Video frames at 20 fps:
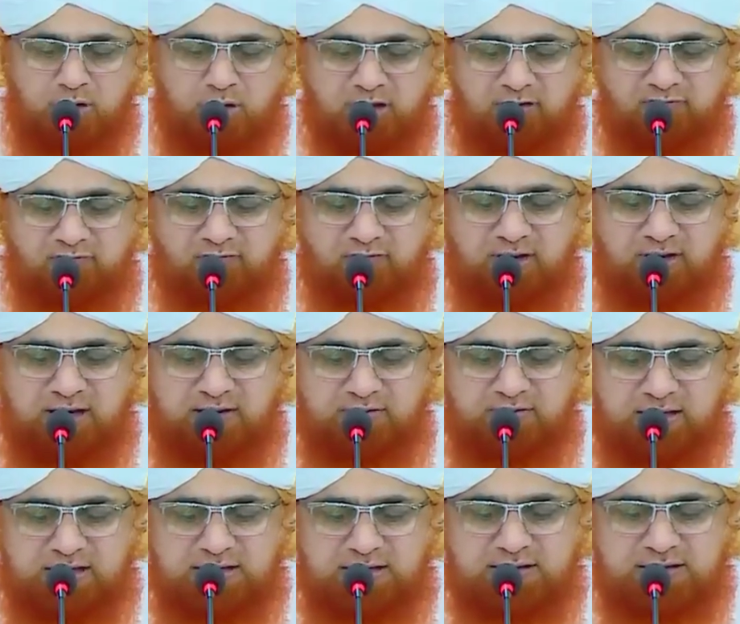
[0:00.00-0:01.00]
बुरे
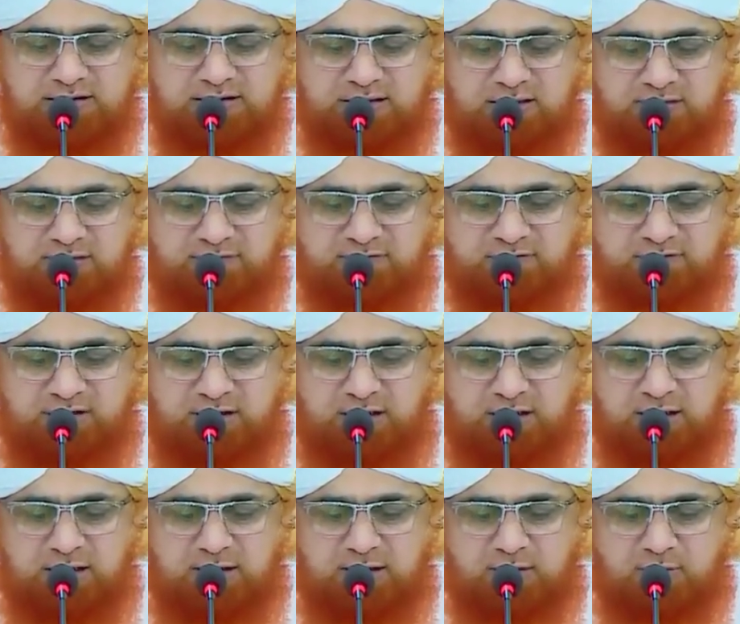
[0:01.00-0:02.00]
वालदेन की तरफ
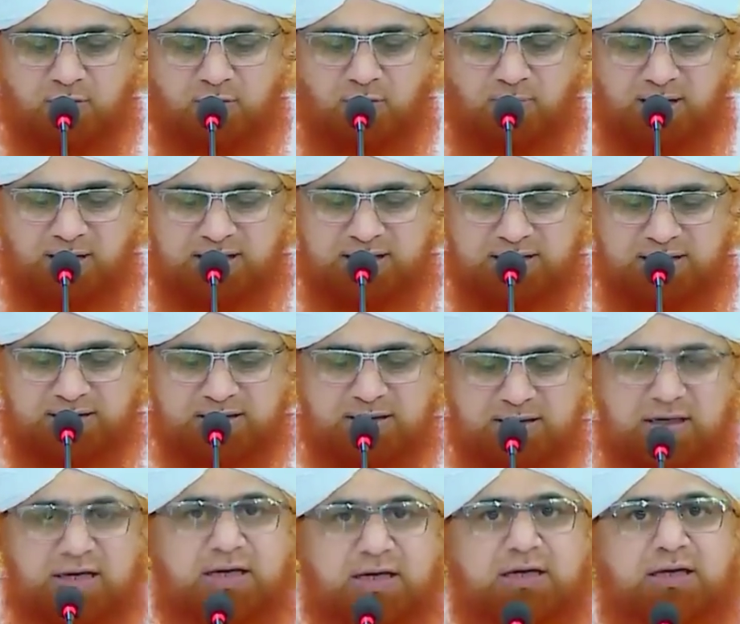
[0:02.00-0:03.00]
से कुर्बानी
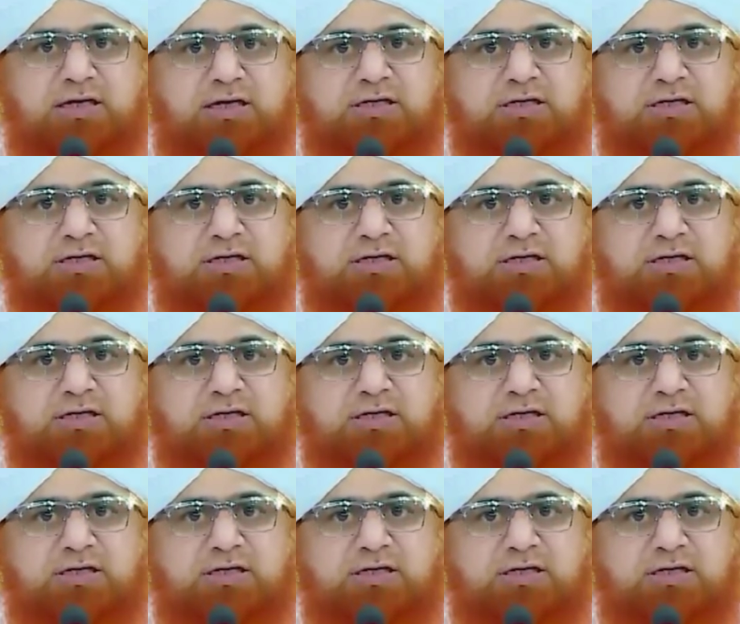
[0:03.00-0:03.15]
करना